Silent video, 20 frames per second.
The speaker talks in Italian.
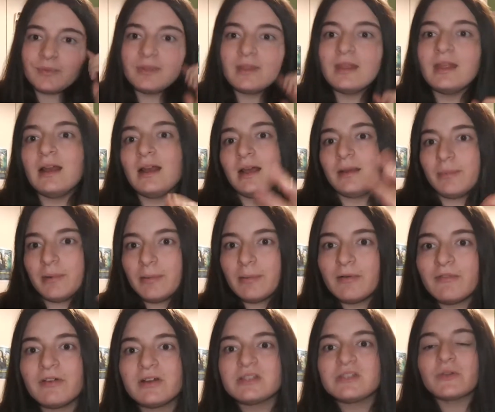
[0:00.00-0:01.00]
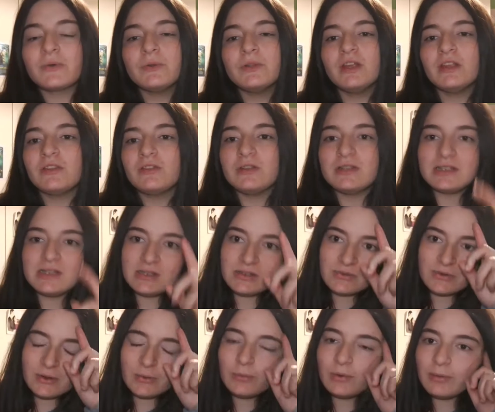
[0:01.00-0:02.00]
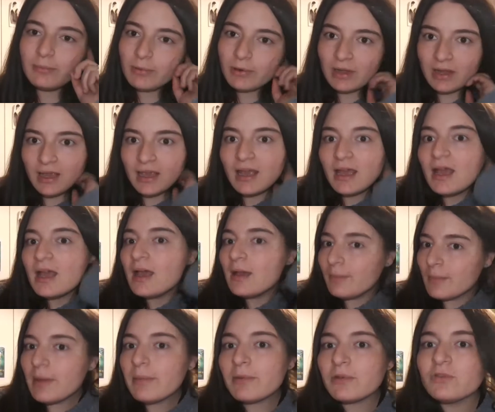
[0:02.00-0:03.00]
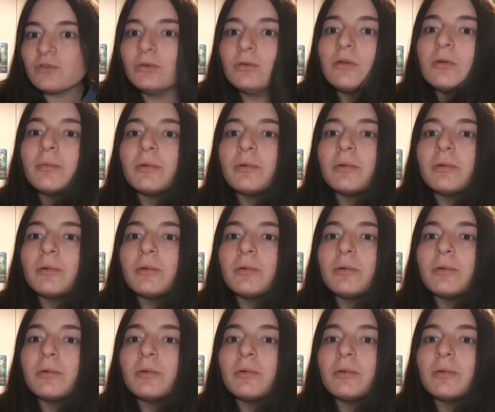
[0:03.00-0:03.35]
della prima frase che ho detto, nel senso che è un libro che mi è piaciuto,